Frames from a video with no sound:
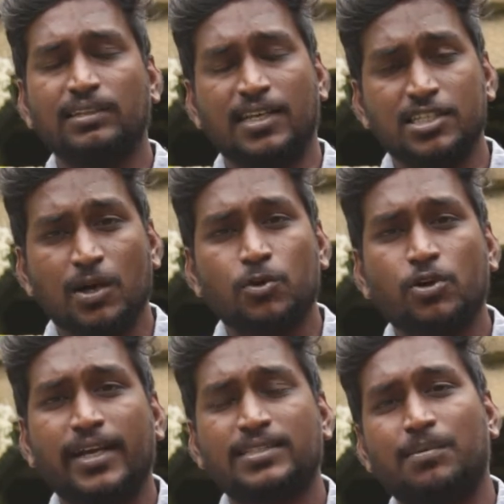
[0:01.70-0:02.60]

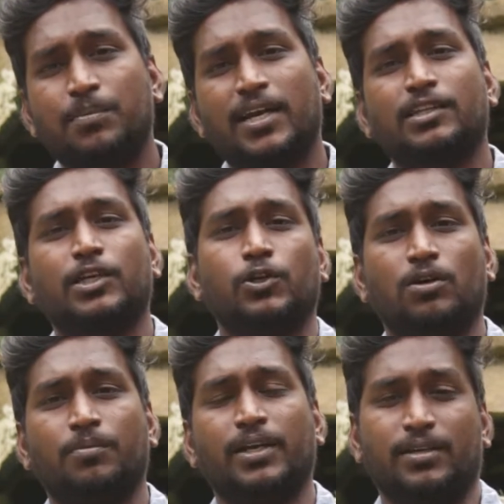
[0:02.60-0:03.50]
தஞ்சாவூரோட எக்ஸாம்பிள்
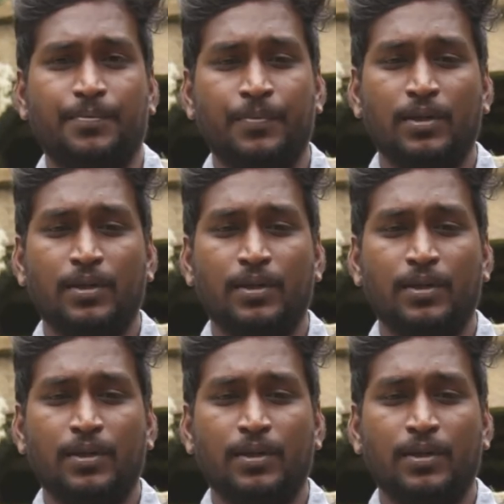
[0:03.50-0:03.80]
எடுத்துக்கிட்டோம் அப்படின்னா